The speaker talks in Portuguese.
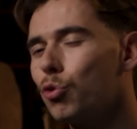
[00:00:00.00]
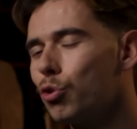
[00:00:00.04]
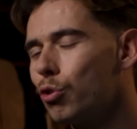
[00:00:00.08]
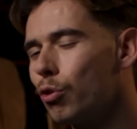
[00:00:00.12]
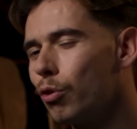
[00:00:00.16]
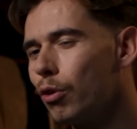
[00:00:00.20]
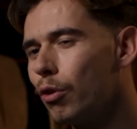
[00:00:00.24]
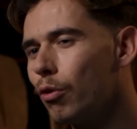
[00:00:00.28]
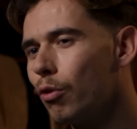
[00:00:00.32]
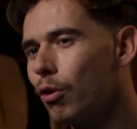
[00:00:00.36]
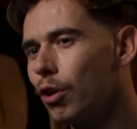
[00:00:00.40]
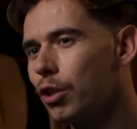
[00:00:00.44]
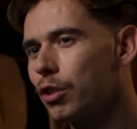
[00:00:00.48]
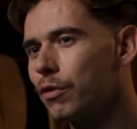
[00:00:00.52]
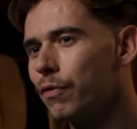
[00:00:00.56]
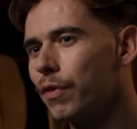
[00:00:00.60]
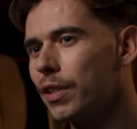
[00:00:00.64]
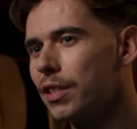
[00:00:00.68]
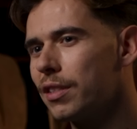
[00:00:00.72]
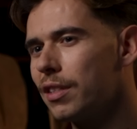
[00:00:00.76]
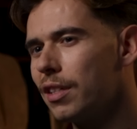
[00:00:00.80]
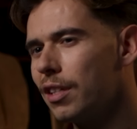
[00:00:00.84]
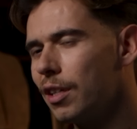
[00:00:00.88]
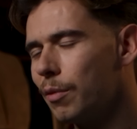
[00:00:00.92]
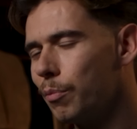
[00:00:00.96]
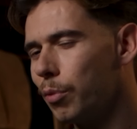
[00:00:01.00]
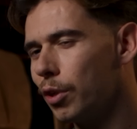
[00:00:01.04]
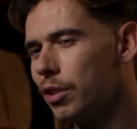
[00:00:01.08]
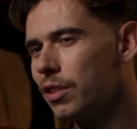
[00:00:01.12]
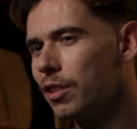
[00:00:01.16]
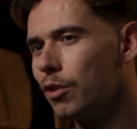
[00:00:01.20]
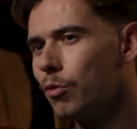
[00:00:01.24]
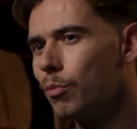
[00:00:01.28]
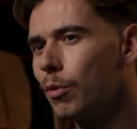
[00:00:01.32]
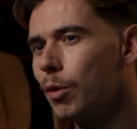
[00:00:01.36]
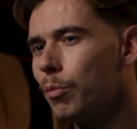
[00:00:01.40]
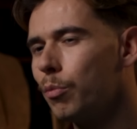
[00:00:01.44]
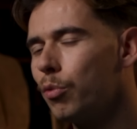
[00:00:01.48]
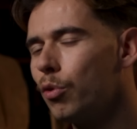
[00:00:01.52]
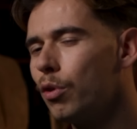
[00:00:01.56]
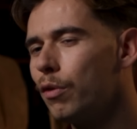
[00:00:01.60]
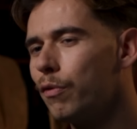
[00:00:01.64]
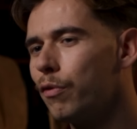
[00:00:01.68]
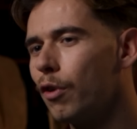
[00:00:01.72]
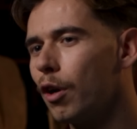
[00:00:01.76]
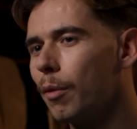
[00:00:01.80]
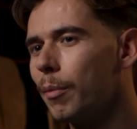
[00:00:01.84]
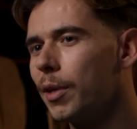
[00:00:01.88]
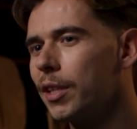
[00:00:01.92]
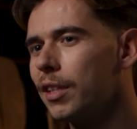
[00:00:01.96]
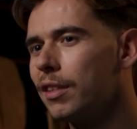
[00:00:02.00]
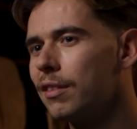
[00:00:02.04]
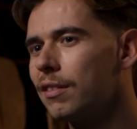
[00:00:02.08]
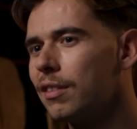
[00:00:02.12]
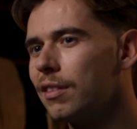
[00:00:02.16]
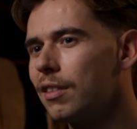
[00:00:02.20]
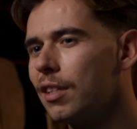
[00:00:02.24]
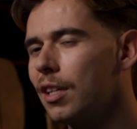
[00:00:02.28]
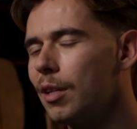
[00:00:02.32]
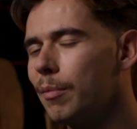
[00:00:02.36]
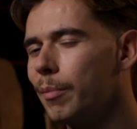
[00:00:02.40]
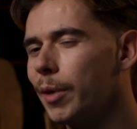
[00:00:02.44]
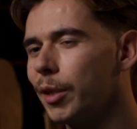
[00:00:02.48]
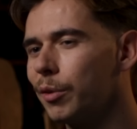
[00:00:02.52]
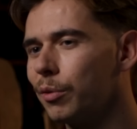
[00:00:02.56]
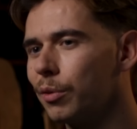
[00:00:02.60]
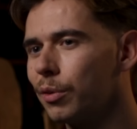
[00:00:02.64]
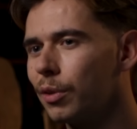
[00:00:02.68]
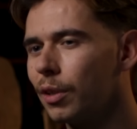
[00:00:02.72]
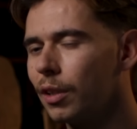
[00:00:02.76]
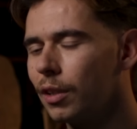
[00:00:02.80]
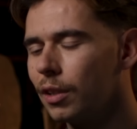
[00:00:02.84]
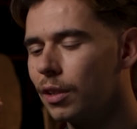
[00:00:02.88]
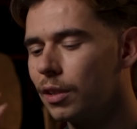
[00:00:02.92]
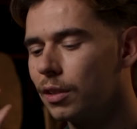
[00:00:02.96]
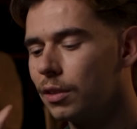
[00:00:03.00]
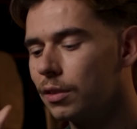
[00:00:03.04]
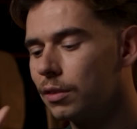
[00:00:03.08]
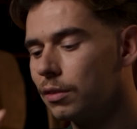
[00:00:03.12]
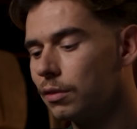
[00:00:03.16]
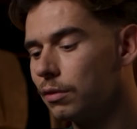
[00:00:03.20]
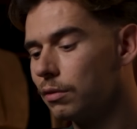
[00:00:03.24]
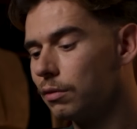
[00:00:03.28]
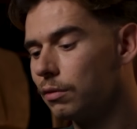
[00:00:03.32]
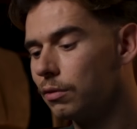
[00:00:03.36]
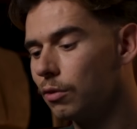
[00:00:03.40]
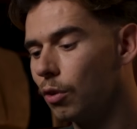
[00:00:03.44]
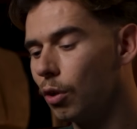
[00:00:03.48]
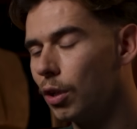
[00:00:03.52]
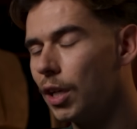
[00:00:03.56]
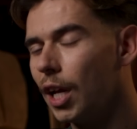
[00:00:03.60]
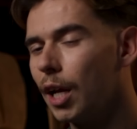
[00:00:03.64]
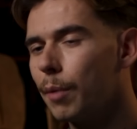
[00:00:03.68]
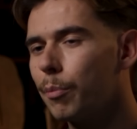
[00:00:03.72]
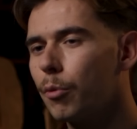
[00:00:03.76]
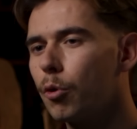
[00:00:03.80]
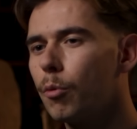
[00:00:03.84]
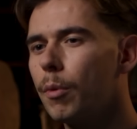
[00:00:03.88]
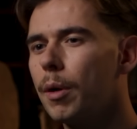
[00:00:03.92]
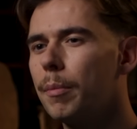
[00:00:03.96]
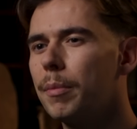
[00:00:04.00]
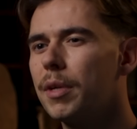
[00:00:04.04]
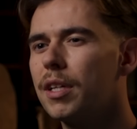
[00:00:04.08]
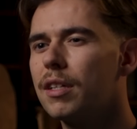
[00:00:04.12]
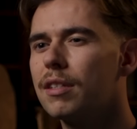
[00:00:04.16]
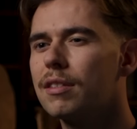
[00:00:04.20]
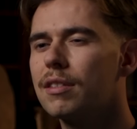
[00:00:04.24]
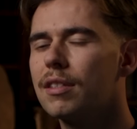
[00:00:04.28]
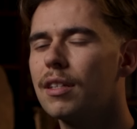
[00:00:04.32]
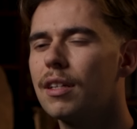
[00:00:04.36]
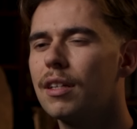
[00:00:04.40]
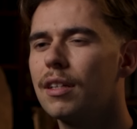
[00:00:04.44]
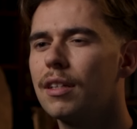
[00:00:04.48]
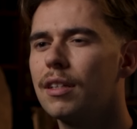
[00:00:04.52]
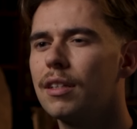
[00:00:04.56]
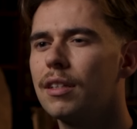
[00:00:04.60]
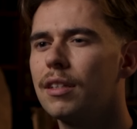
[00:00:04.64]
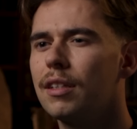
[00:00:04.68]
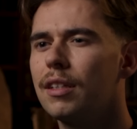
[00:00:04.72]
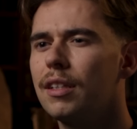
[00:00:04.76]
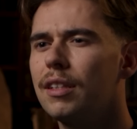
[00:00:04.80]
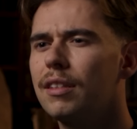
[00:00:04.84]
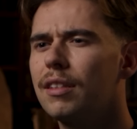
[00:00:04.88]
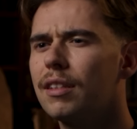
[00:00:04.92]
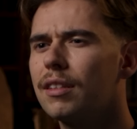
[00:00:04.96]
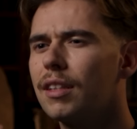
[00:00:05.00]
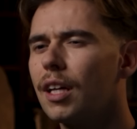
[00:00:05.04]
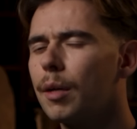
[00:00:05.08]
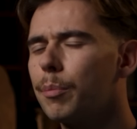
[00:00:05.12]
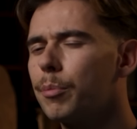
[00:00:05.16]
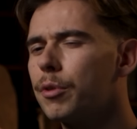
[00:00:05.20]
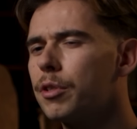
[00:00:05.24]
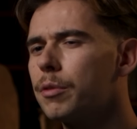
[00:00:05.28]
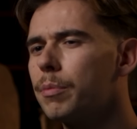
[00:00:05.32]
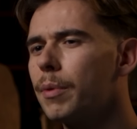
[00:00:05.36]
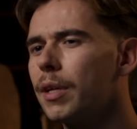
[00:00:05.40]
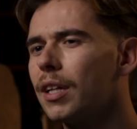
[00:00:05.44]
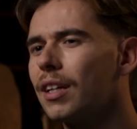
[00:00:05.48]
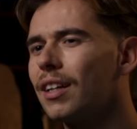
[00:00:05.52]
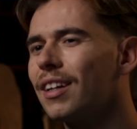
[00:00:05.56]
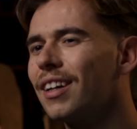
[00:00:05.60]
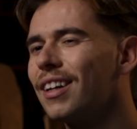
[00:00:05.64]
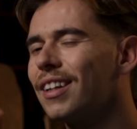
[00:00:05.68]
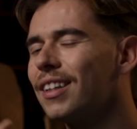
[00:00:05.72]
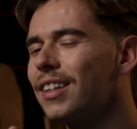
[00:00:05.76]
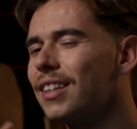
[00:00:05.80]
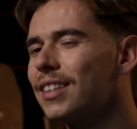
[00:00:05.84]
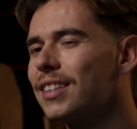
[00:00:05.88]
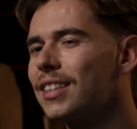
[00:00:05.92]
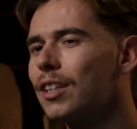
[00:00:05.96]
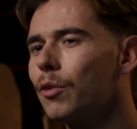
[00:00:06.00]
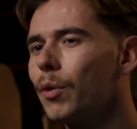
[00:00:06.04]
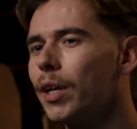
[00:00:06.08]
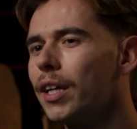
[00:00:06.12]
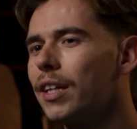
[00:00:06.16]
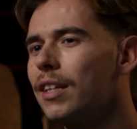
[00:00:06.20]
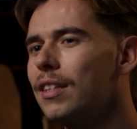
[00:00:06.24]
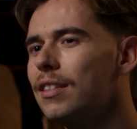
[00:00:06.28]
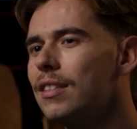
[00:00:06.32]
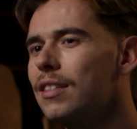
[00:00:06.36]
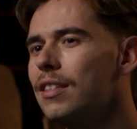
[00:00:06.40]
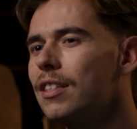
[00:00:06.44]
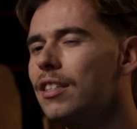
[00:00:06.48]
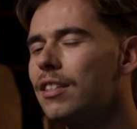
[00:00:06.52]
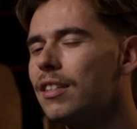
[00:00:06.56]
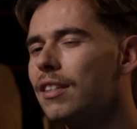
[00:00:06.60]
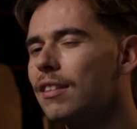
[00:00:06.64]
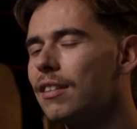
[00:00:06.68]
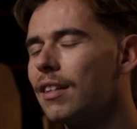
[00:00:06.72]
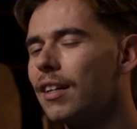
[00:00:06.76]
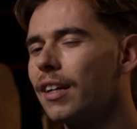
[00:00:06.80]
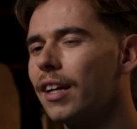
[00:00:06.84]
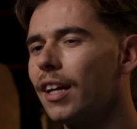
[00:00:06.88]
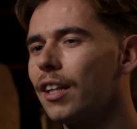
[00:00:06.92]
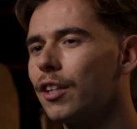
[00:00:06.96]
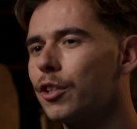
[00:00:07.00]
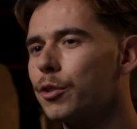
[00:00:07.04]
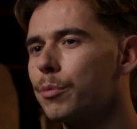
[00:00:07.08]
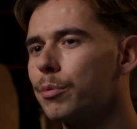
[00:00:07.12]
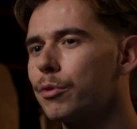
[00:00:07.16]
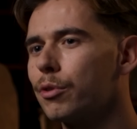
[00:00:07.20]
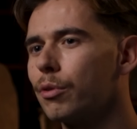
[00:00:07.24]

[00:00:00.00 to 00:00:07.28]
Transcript: um jogo que eu gosto de fazer e que pode ser uma boa forma de entretenimento. Olhar para uma mesa e tentar perceber que relação é que existe entre aquelas